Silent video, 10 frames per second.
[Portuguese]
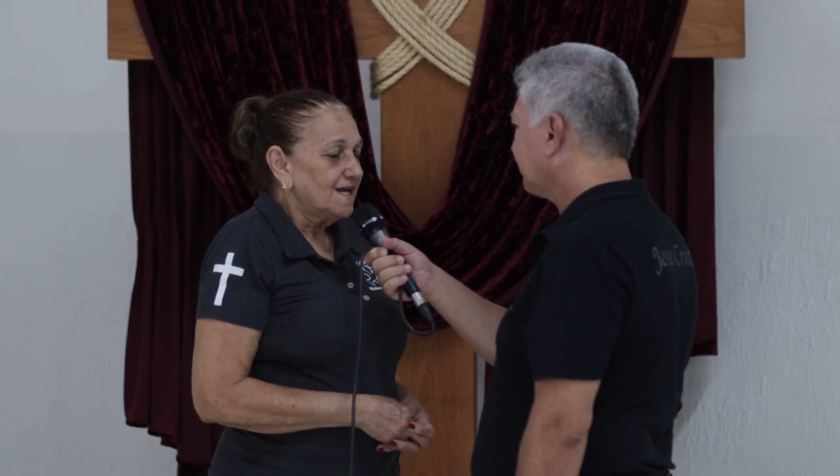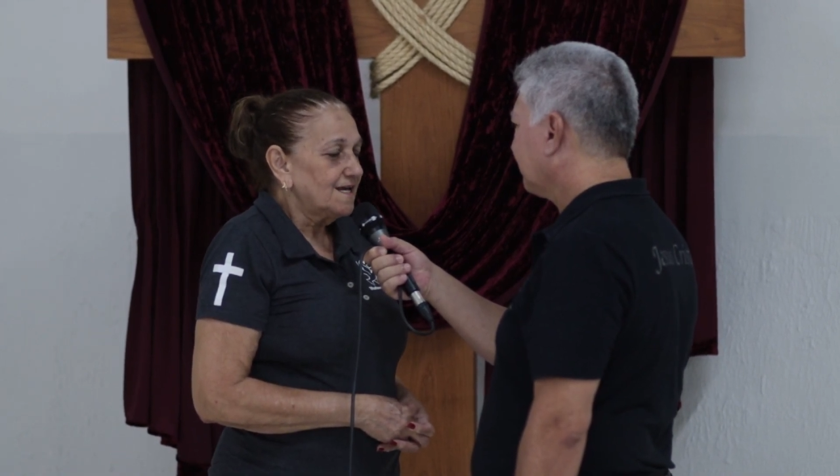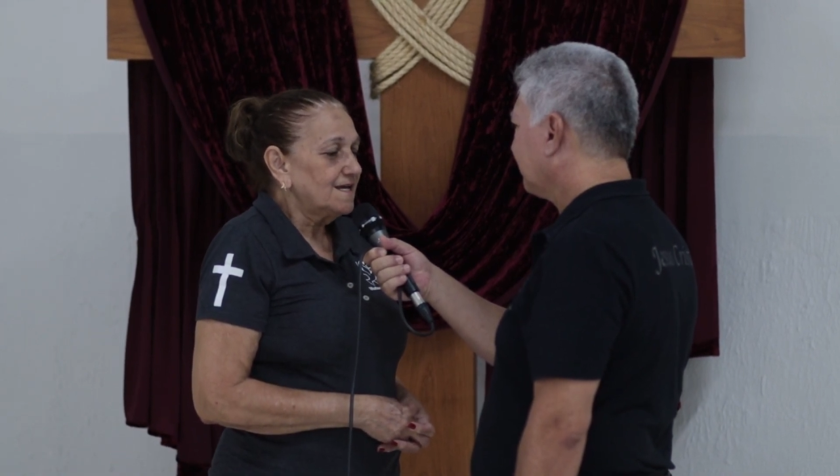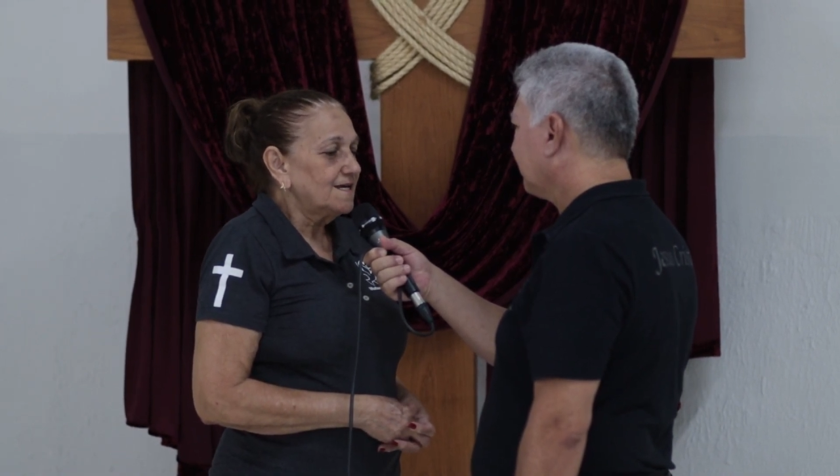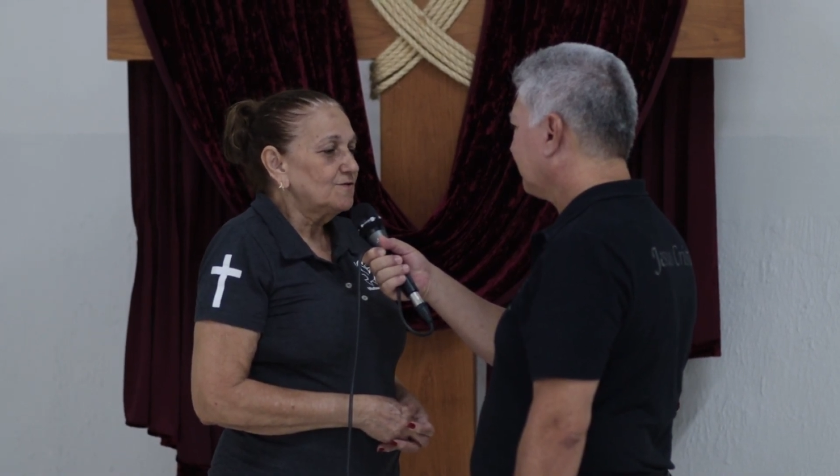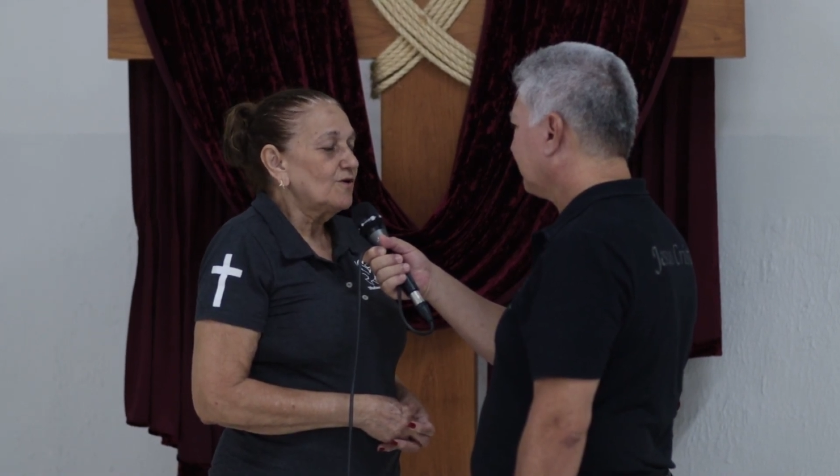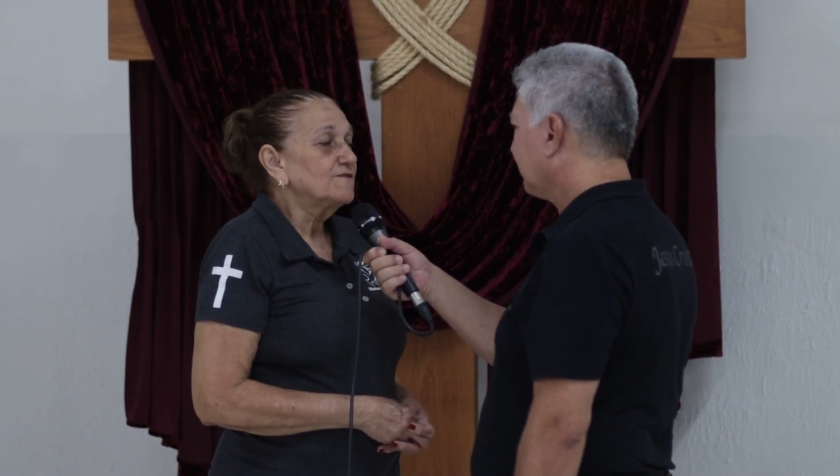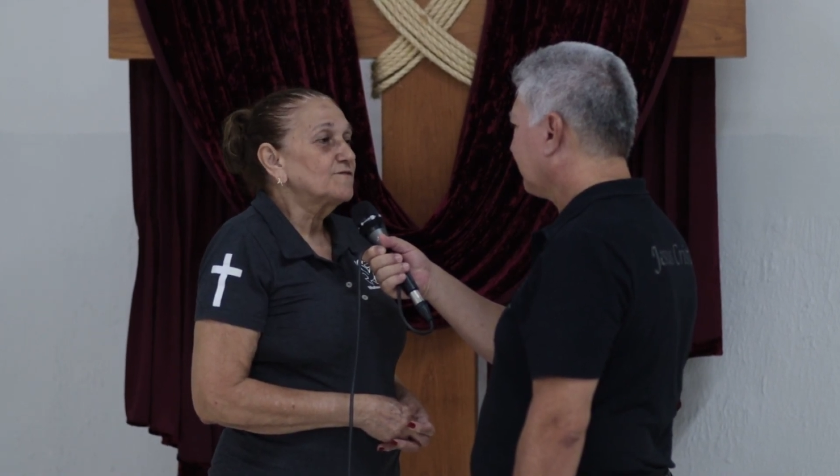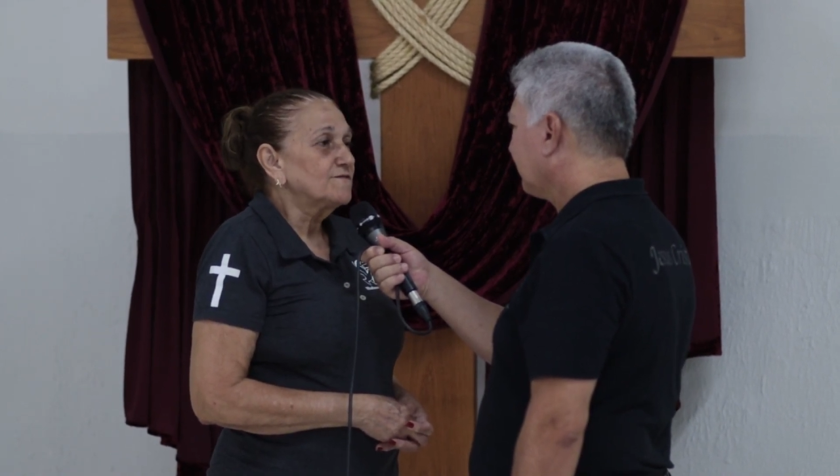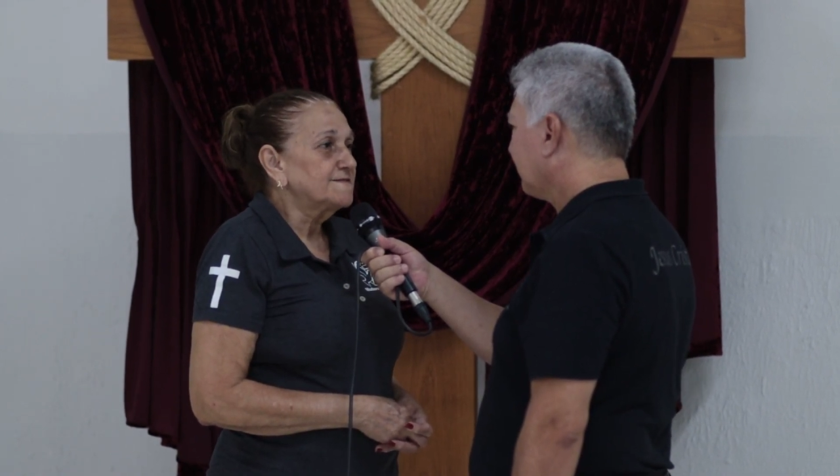E
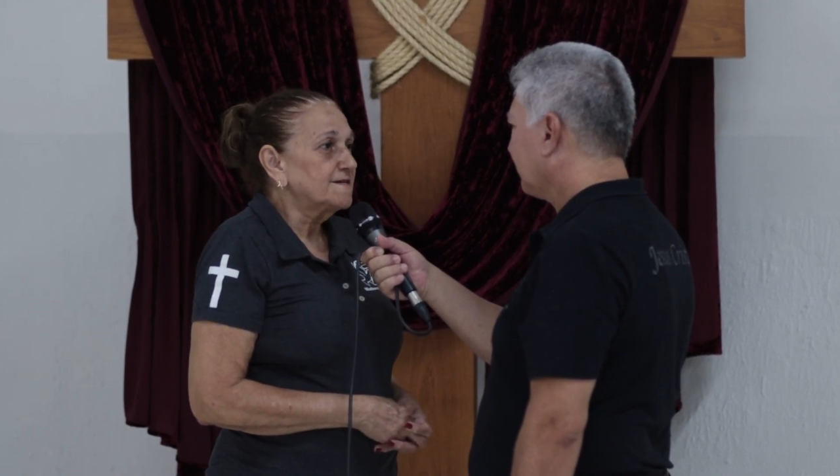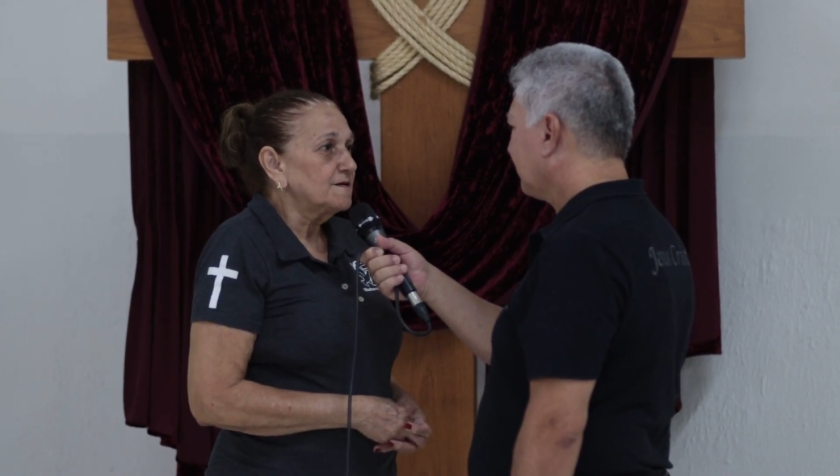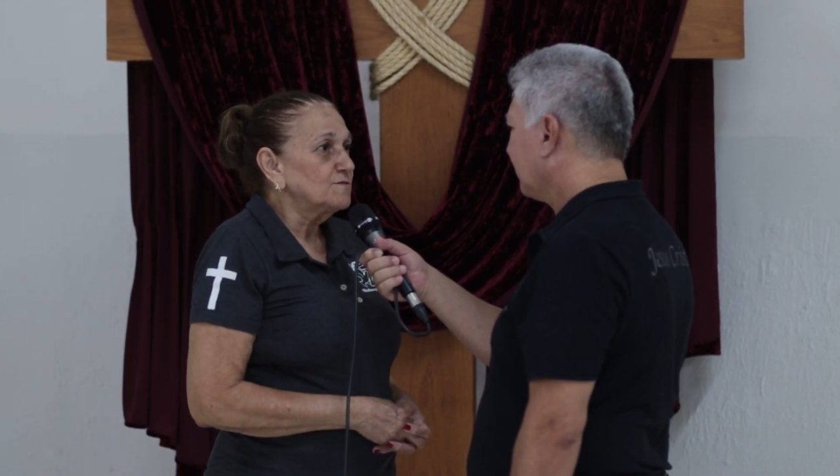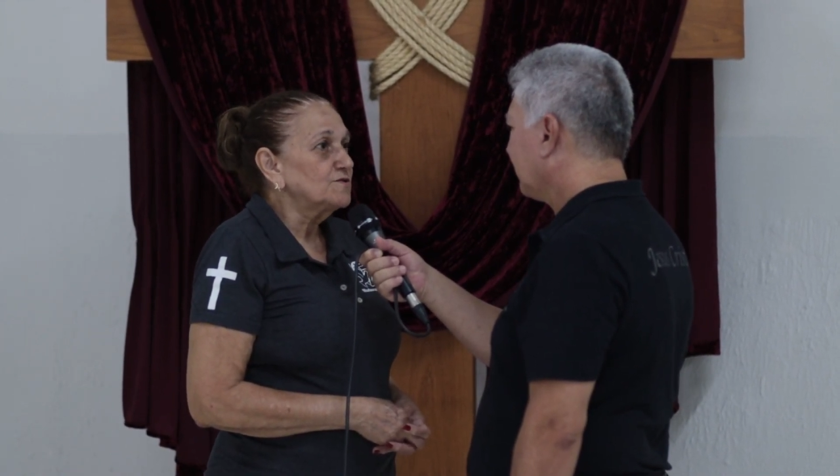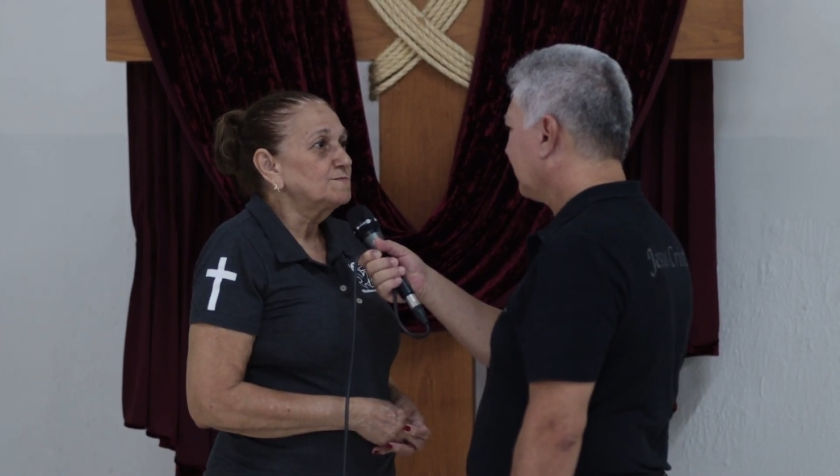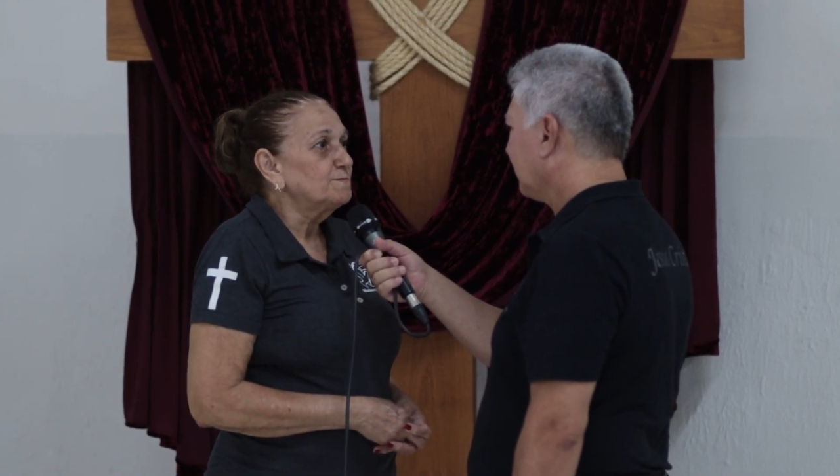nós conseguimos